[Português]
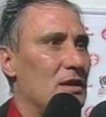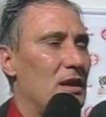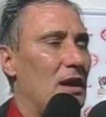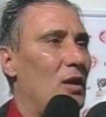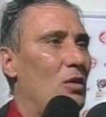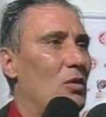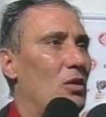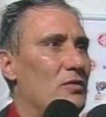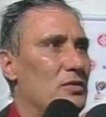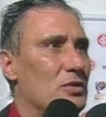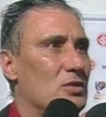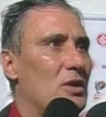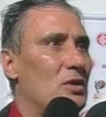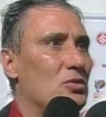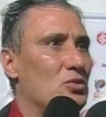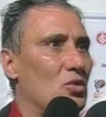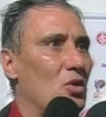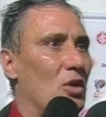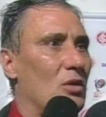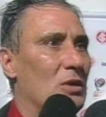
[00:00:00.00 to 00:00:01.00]
ela ouve do,
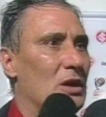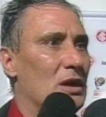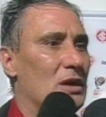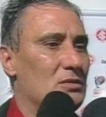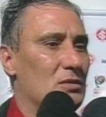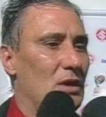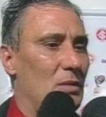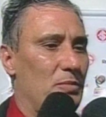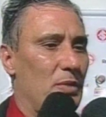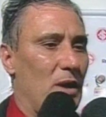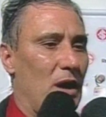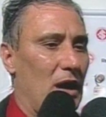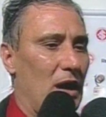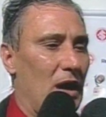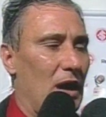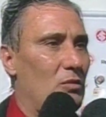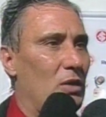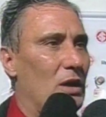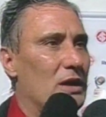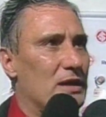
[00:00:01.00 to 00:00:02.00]
do comando a,
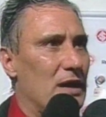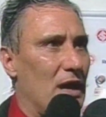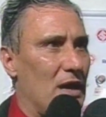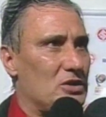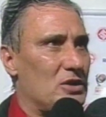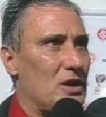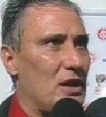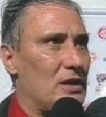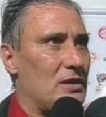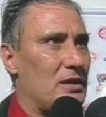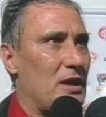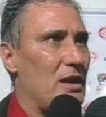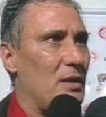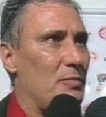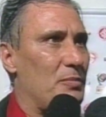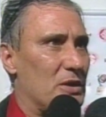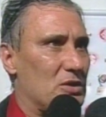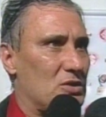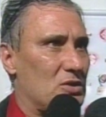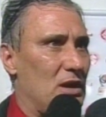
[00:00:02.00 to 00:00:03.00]
a, a qualidade que ela tem,
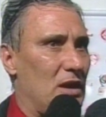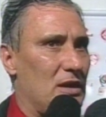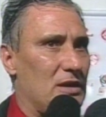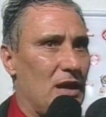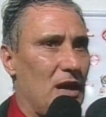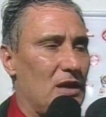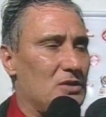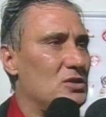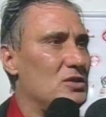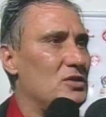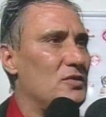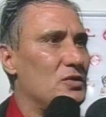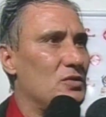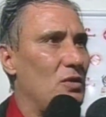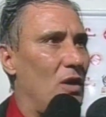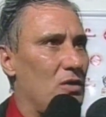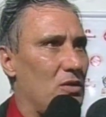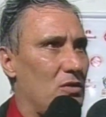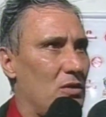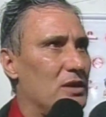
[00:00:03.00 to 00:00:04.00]
a personalidade
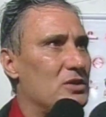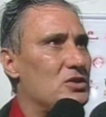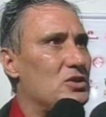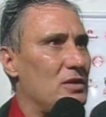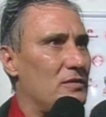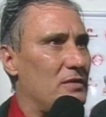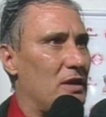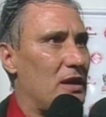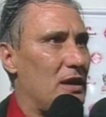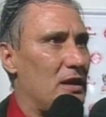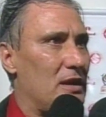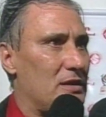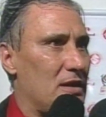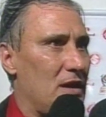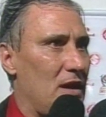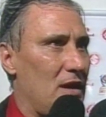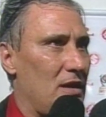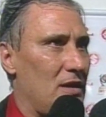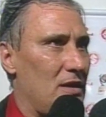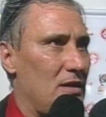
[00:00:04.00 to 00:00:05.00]
individual e coletiva que ela
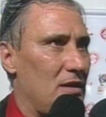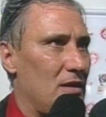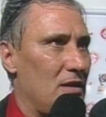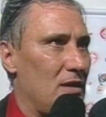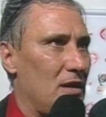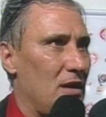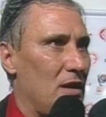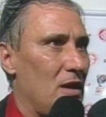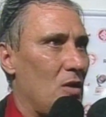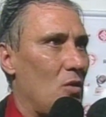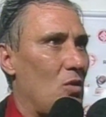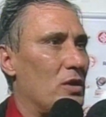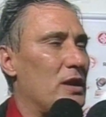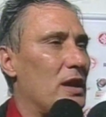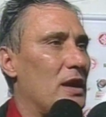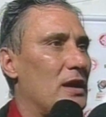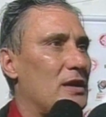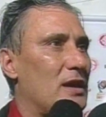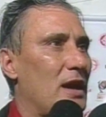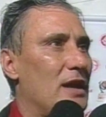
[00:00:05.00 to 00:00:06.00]
tem.
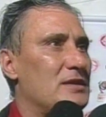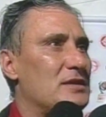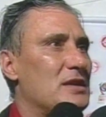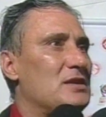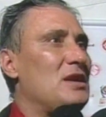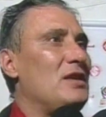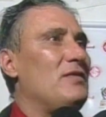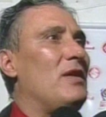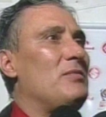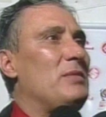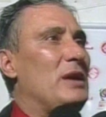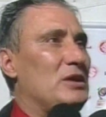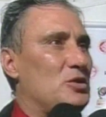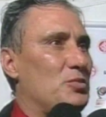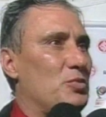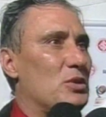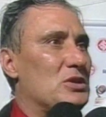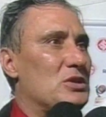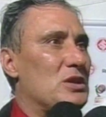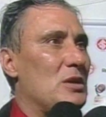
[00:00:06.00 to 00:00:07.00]
Quando ela está
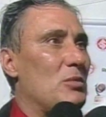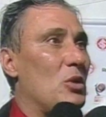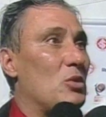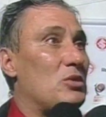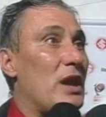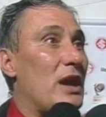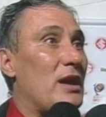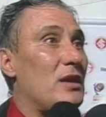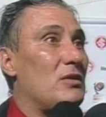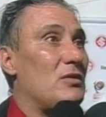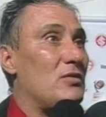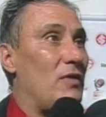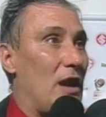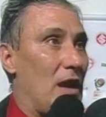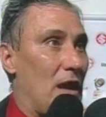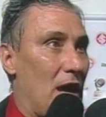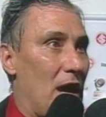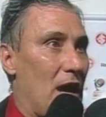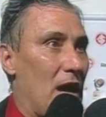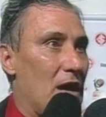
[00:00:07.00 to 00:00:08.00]
excessivamente por cima, o técnico
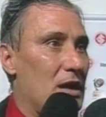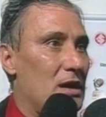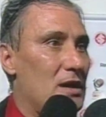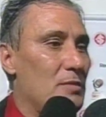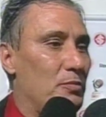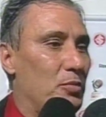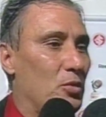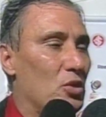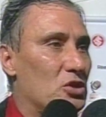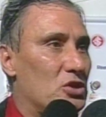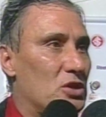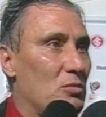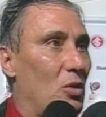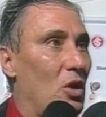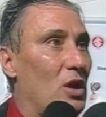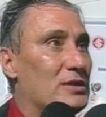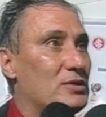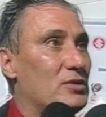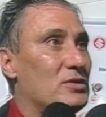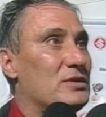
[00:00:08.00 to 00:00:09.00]
vai lá e puxa e
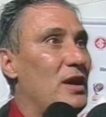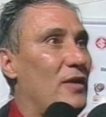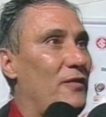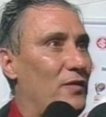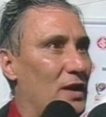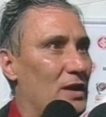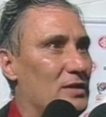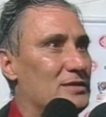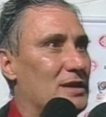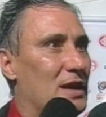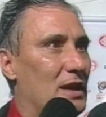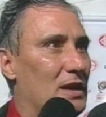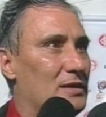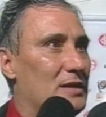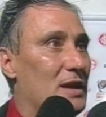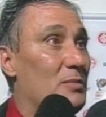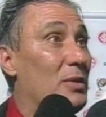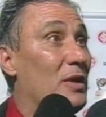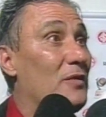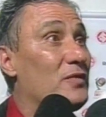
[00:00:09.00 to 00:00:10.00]
mostra os defeitos que
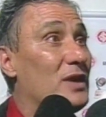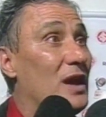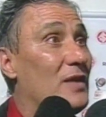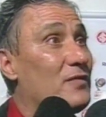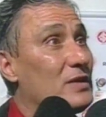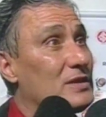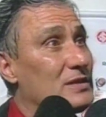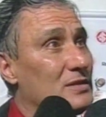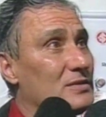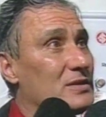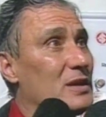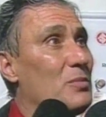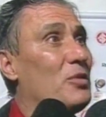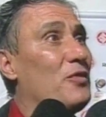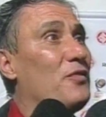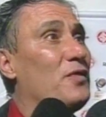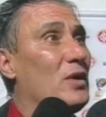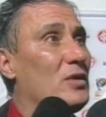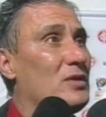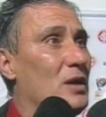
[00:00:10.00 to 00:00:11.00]
ela tem para ficar fazendo
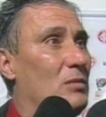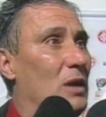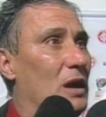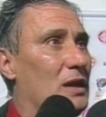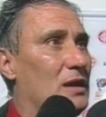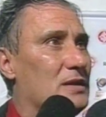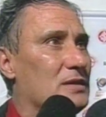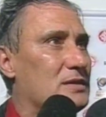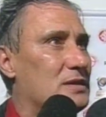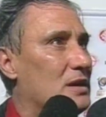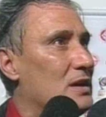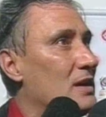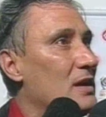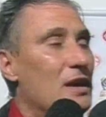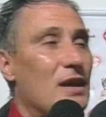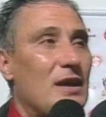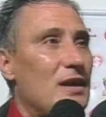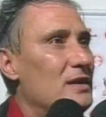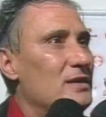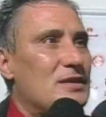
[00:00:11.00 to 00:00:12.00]
sempre o fiel da balança.
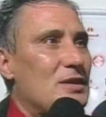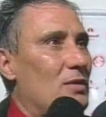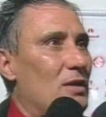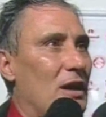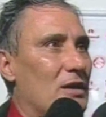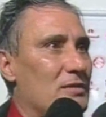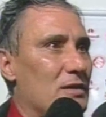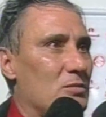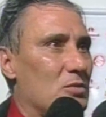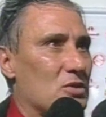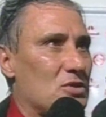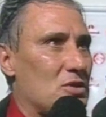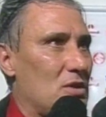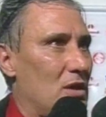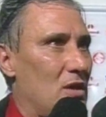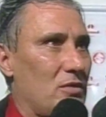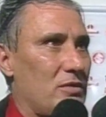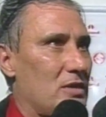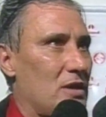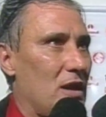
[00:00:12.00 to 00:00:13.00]
Esse é o lado
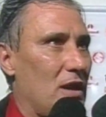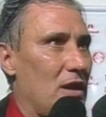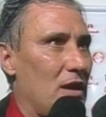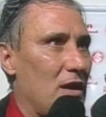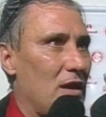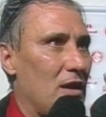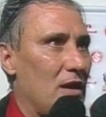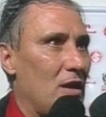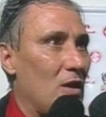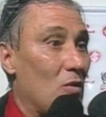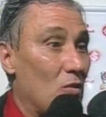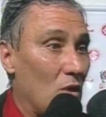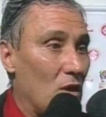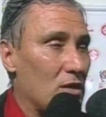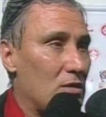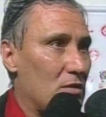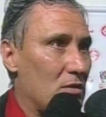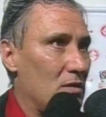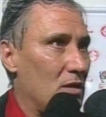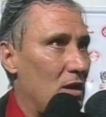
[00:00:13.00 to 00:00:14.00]
emocional que tem. O
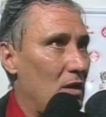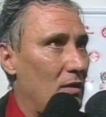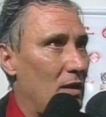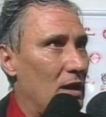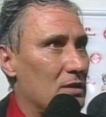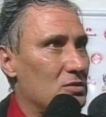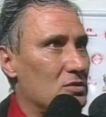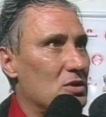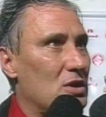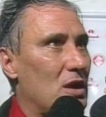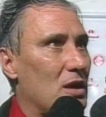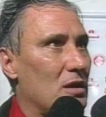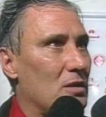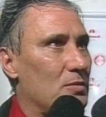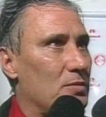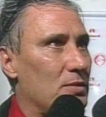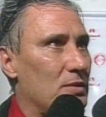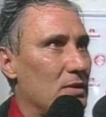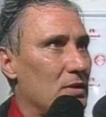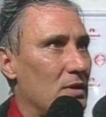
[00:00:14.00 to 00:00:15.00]
outro é o lado de
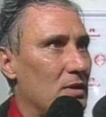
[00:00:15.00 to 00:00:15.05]
campo.